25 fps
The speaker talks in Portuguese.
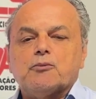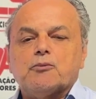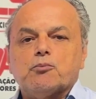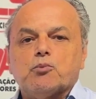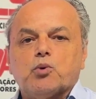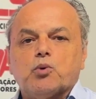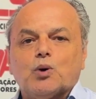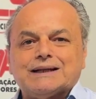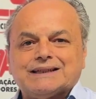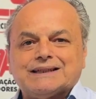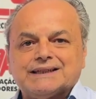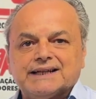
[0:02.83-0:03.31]

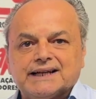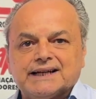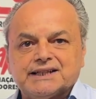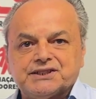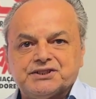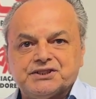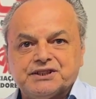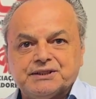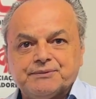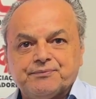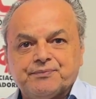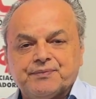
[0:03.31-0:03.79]
Boa
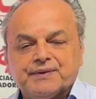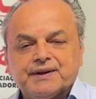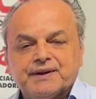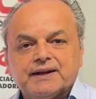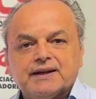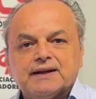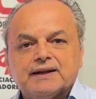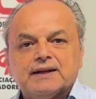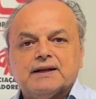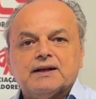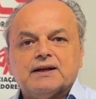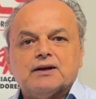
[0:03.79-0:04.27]
tarde.
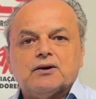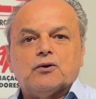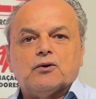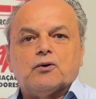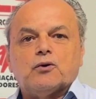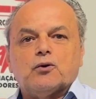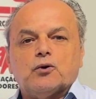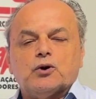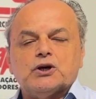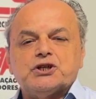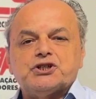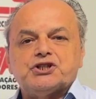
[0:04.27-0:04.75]

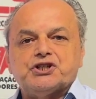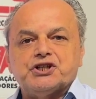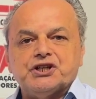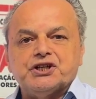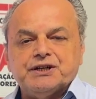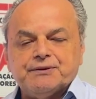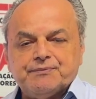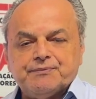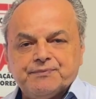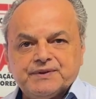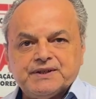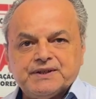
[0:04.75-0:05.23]

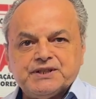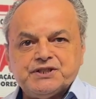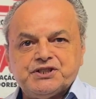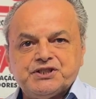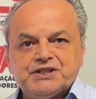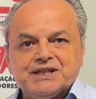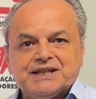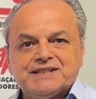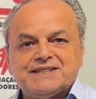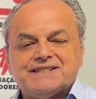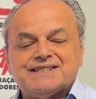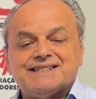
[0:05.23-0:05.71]
Hoje,
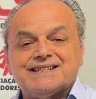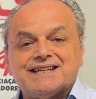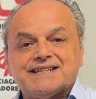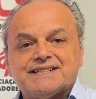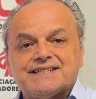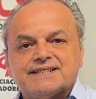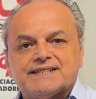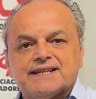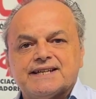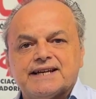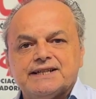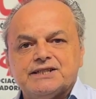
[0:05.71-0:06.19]
dia
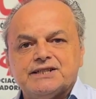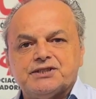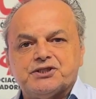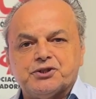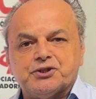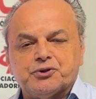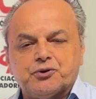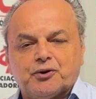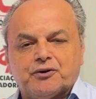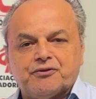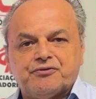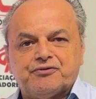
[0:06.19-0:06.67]
16 de
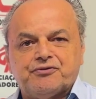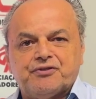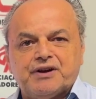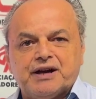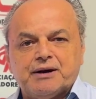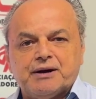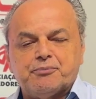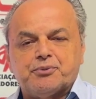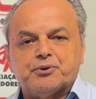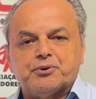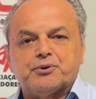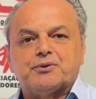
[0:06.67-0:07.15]

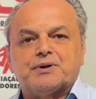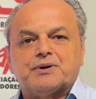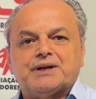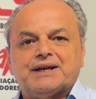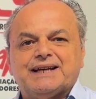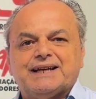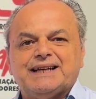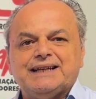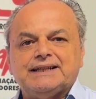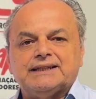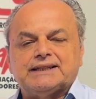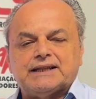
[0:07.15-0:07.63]
novembro,
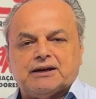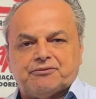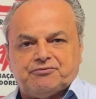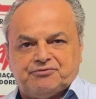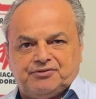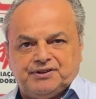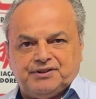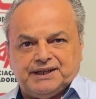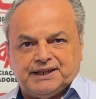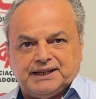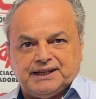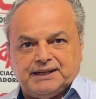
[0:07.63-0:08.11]

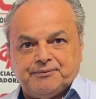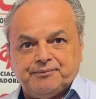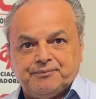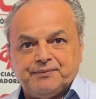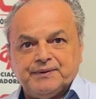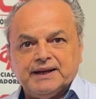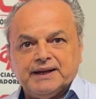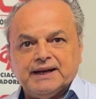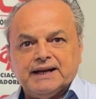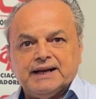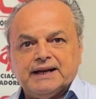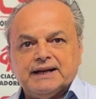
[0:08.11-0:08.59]
quinta-feira,
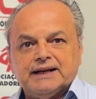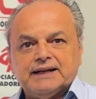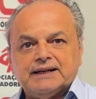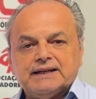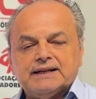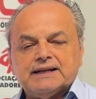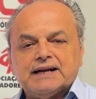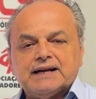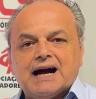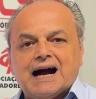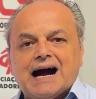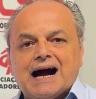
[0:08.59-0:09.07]

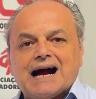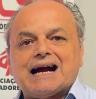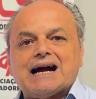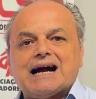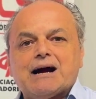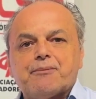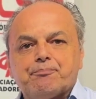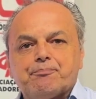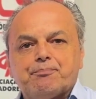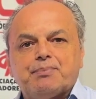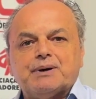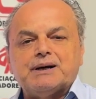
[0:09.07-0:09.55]

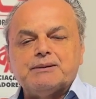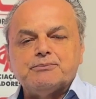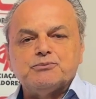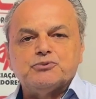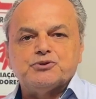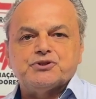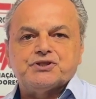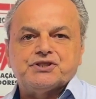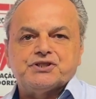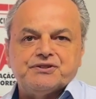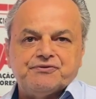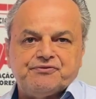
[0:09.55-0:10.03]

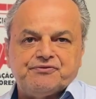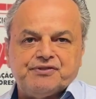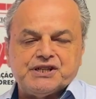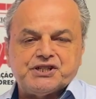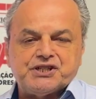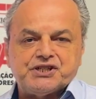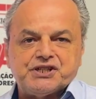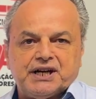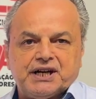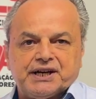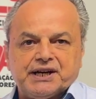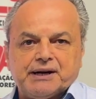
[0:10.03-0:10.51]
acabamos de
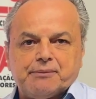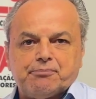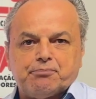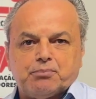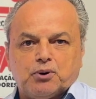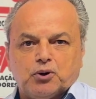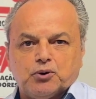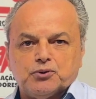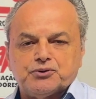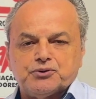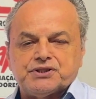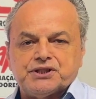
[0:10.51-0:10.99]
fechar a
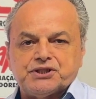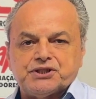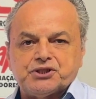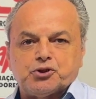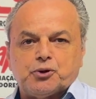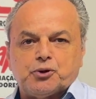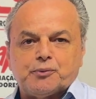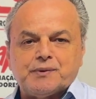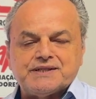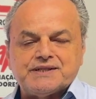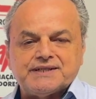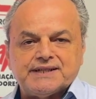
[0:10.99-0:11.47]
bolsa de
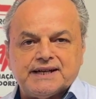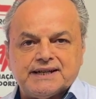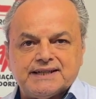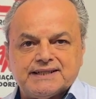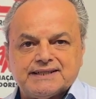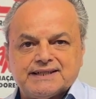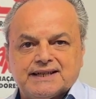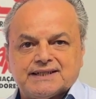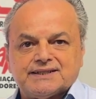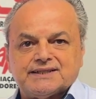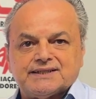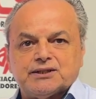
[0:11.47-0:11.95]

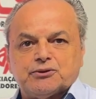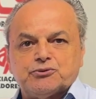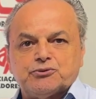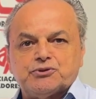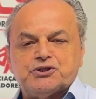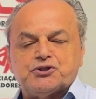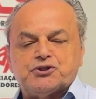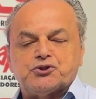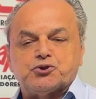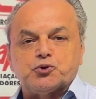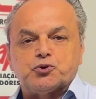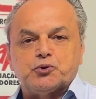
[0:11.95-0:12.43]
comercialização
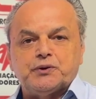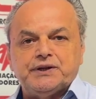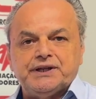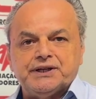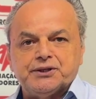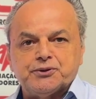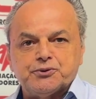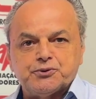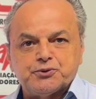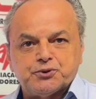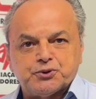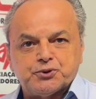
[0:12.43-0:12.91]
de
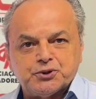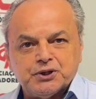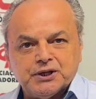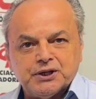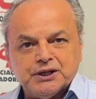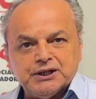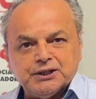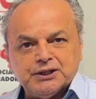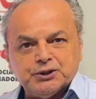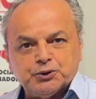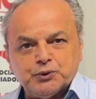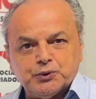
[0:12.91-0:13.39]
suínos
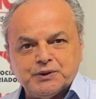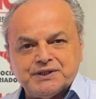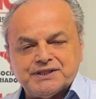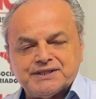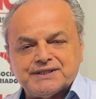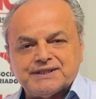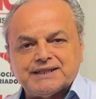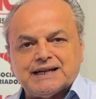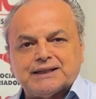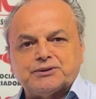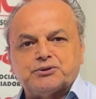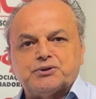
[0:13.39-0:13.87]
do
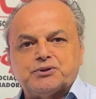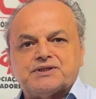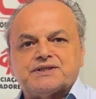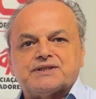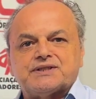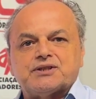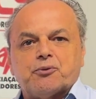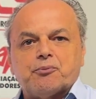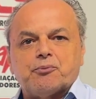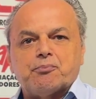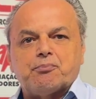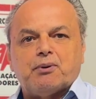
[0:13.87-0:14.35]
estado de
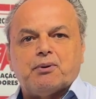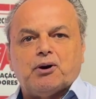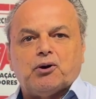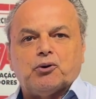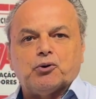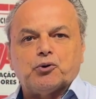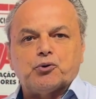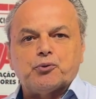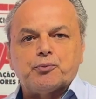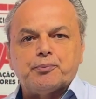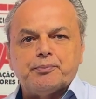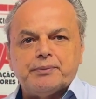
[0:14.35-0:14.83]
São
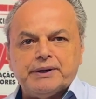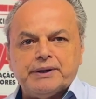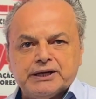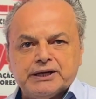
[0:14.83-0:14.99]
Paulo,